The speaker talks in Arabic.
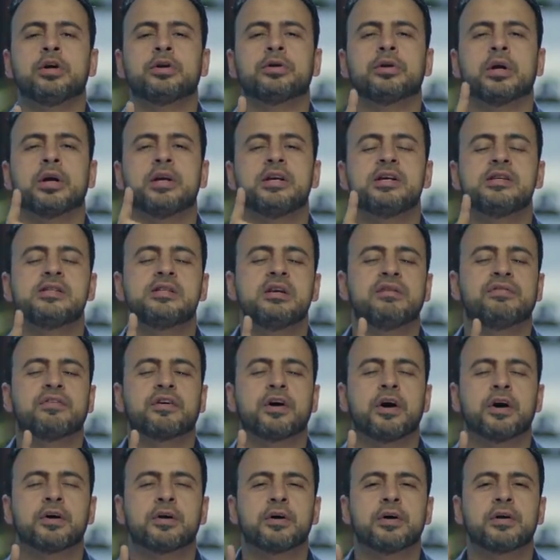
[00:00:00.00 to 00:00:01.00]
الرئيسي في
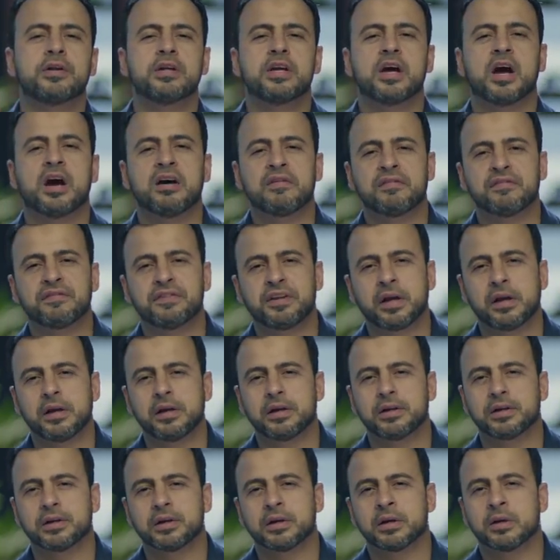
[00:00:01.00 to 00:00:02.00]
قراري افضل
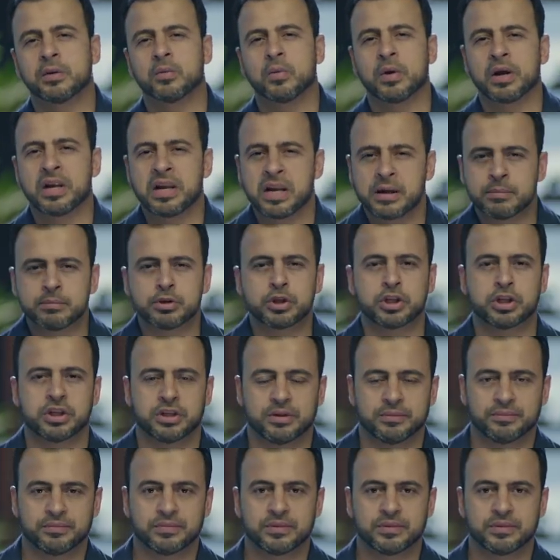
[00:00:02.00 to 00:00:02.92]
ولا امشي